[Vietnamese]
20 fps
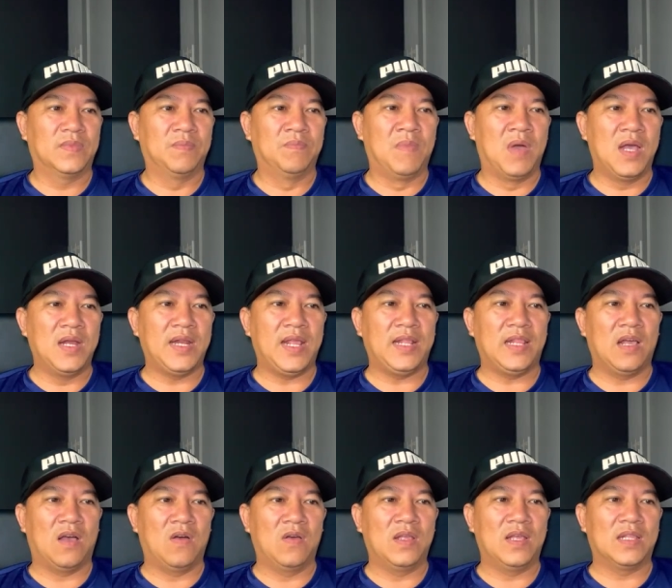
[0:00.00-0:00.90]
mới đây
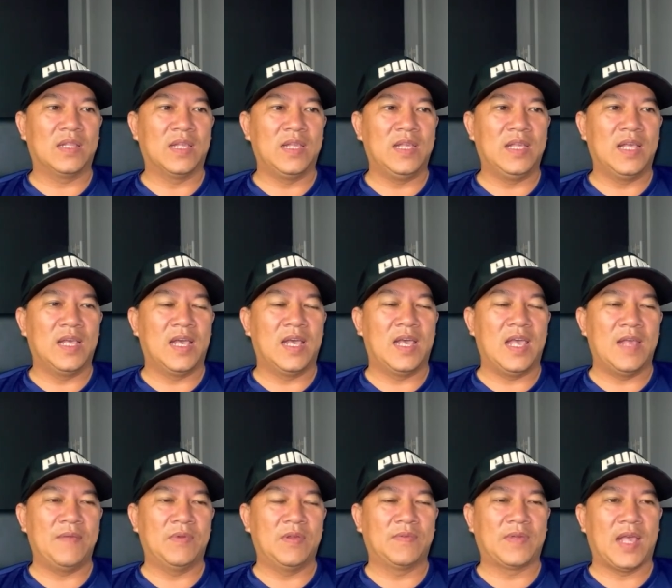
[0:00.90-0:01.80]
thôi thì à,
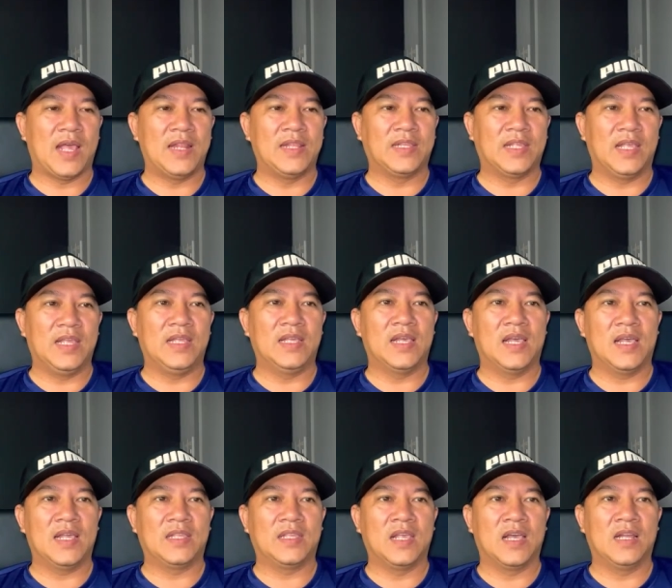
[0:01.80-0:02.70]
em nói các anh chị
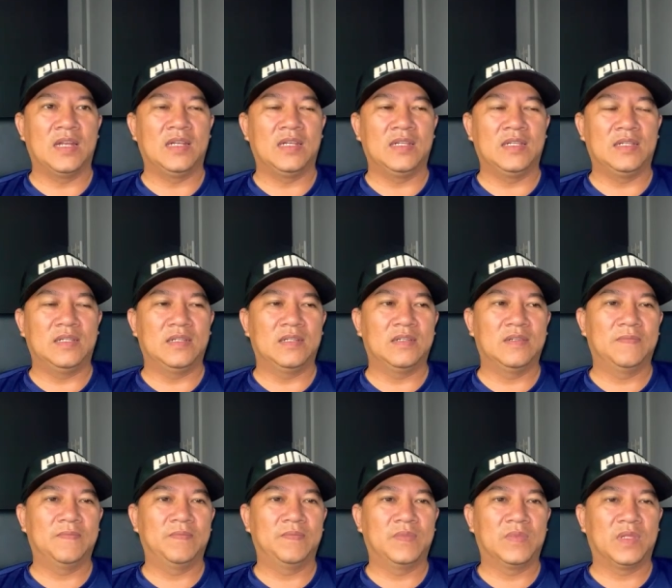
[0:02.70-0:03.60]
trên
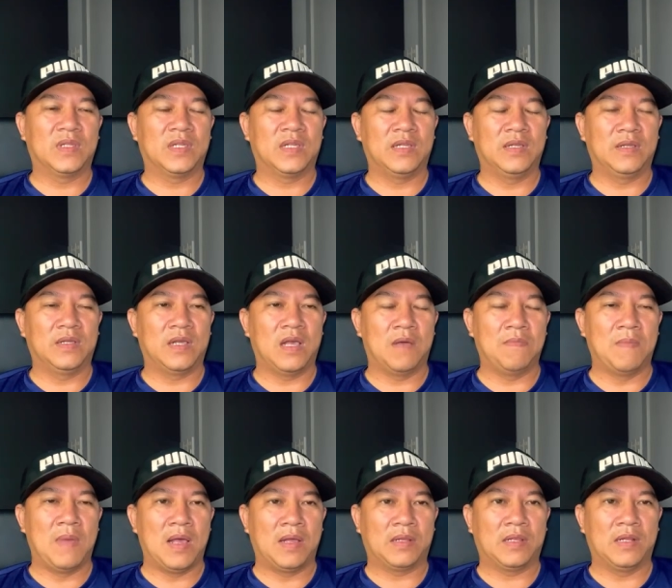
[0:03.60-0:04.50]

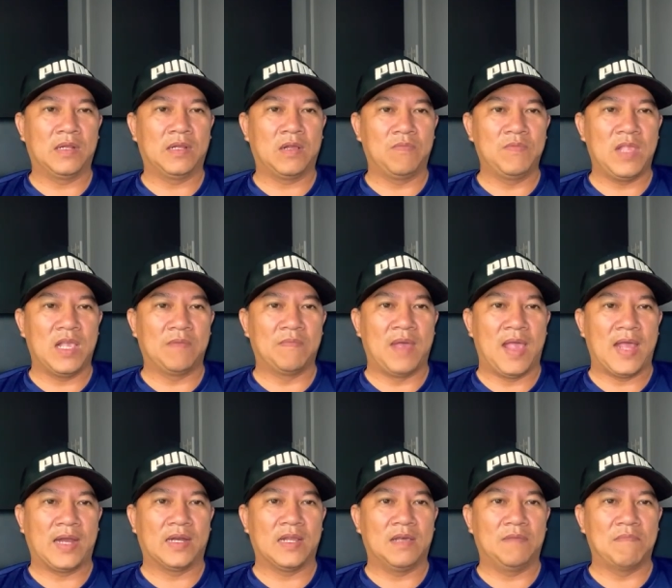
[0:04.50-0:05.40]
không, à, trên không gian
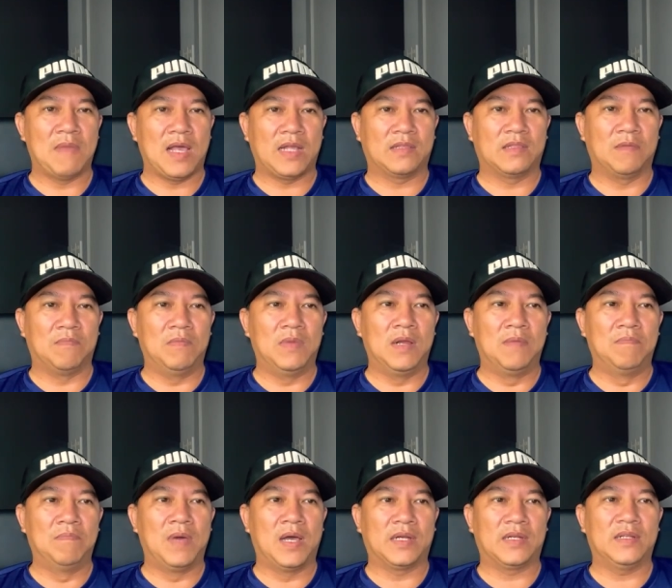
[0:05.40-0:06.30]
mạng đó bắt tùm
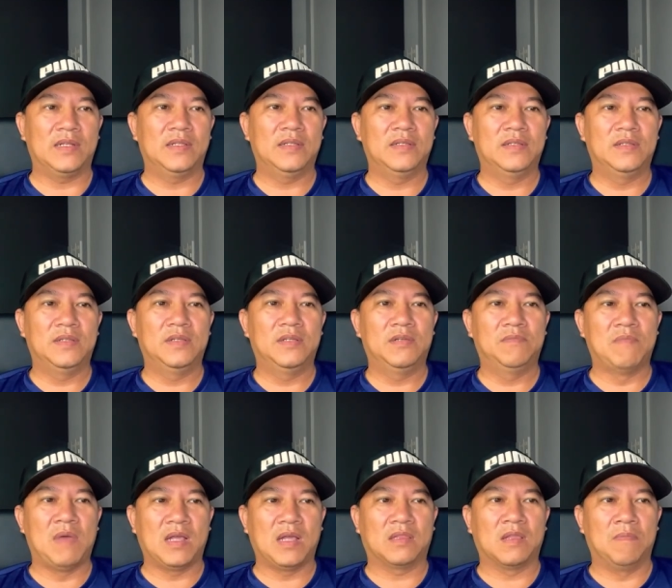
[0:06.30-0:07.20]
lum hết
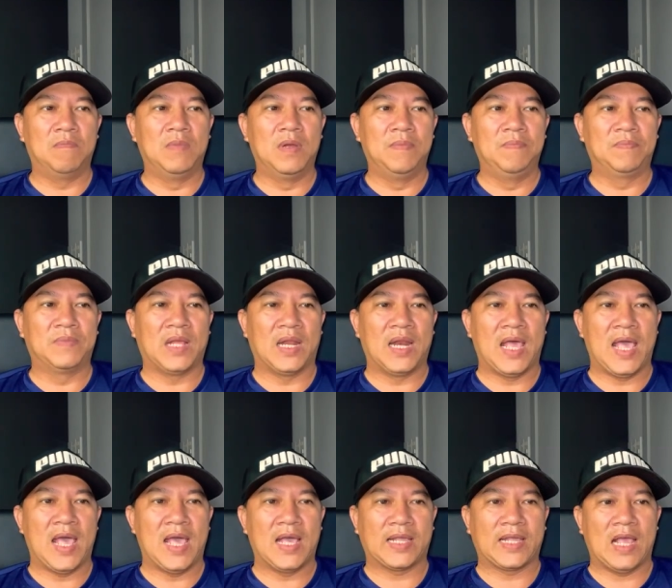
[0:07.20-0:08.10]
bắt tùm lum tà
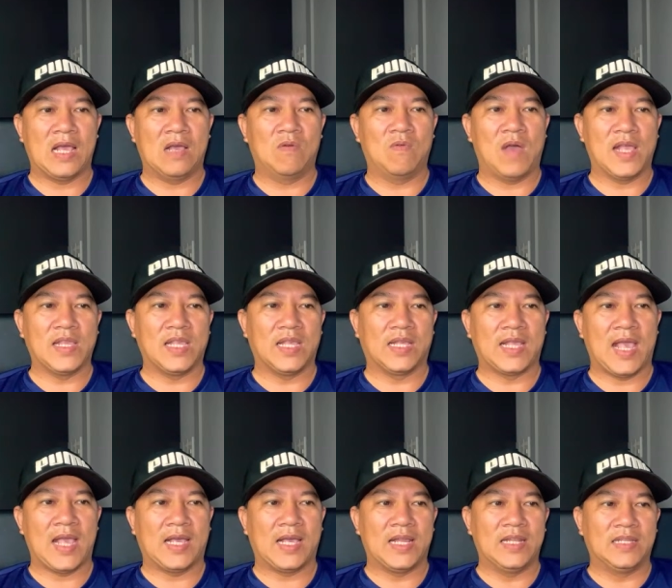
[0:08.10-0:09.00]
la căng quá trời
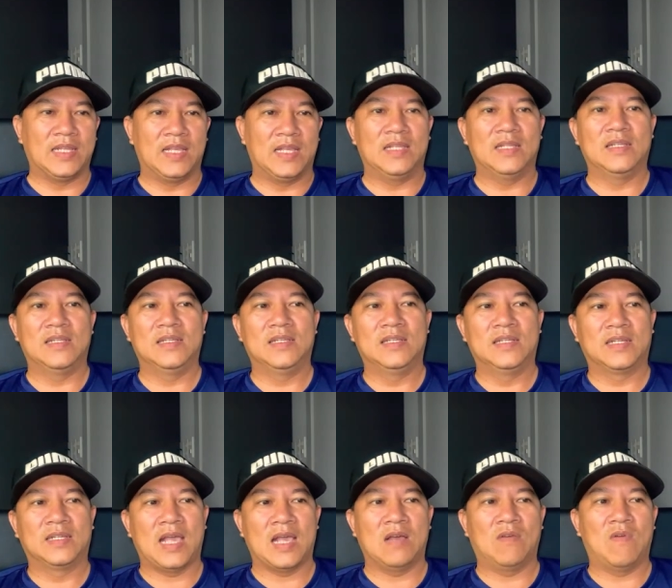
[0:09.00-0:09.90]
căng các anh chị
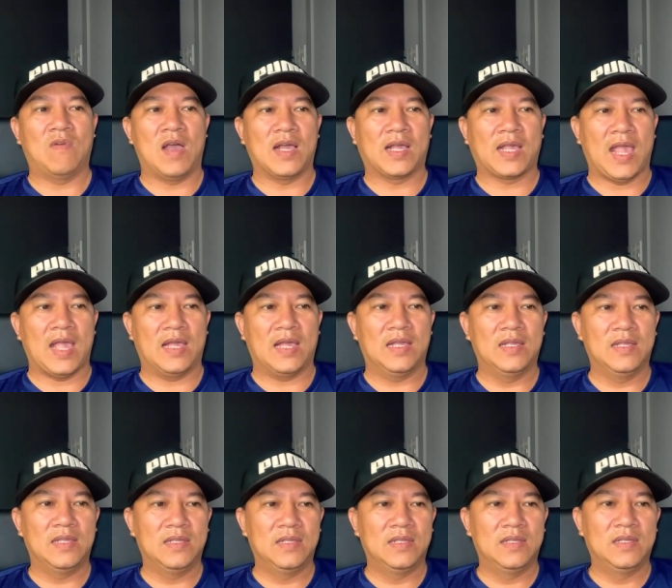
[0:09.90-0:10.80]
căng quá căng
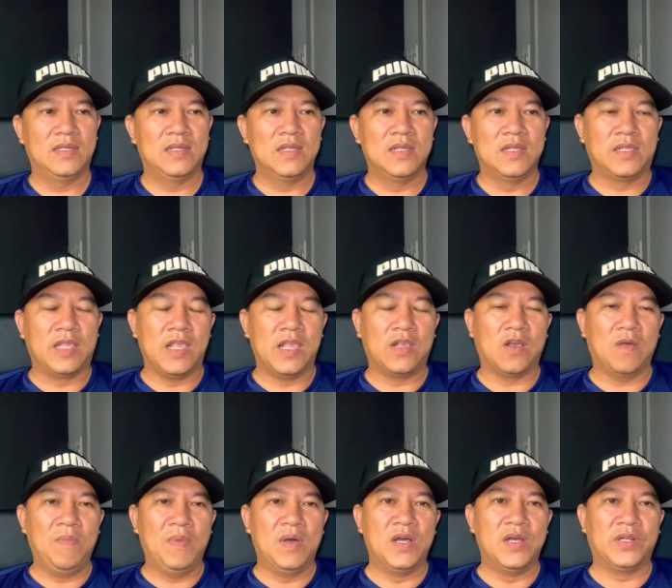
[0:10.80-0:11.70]
chỉ
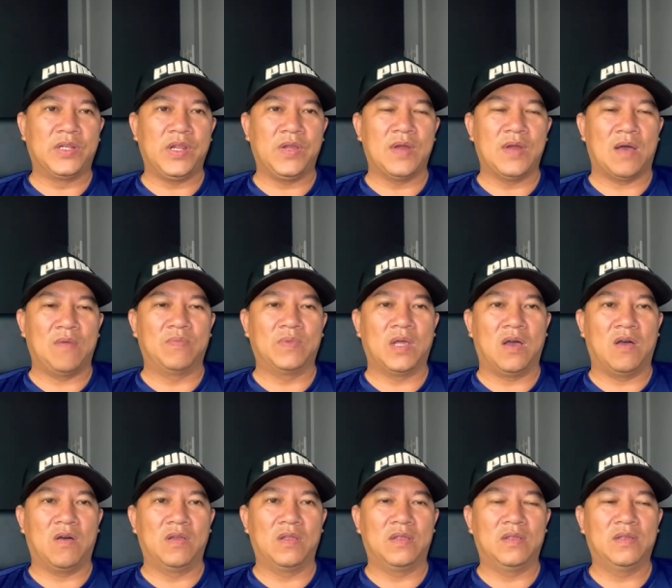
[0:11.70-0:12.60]
có 10 triệu đồng
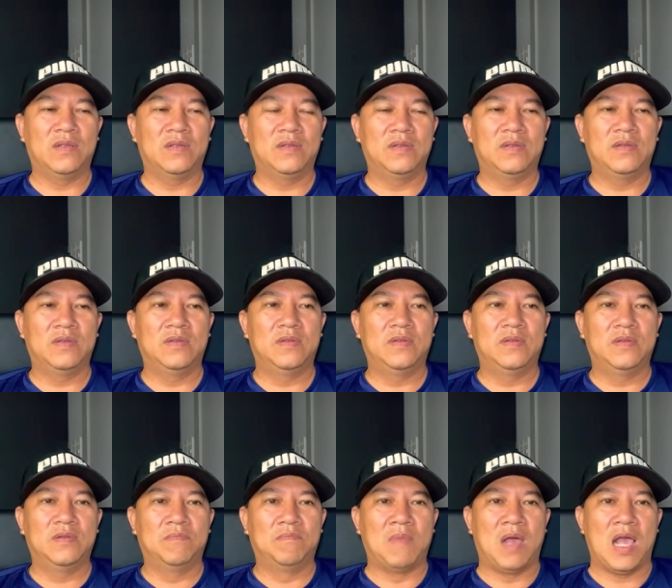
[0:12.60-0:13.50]
thôi
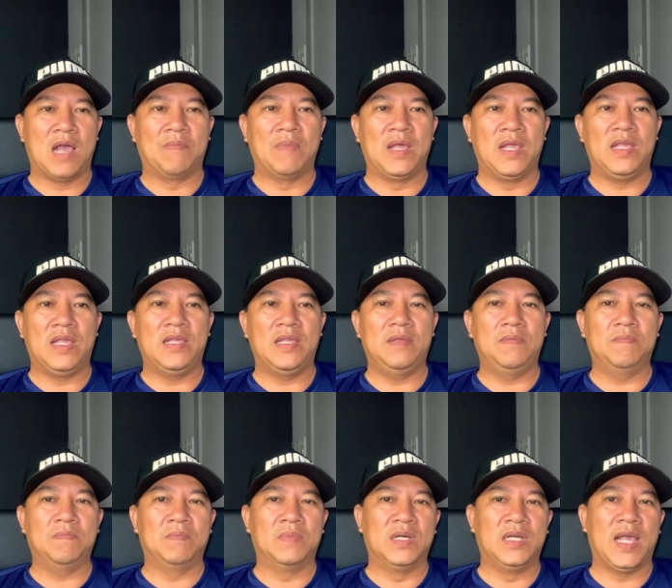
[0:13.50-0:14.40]
mà bị
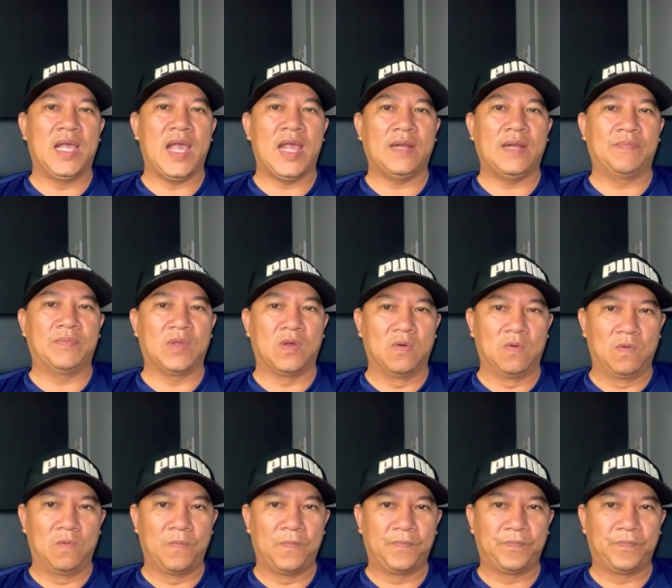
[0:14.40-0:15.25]
12 năm tù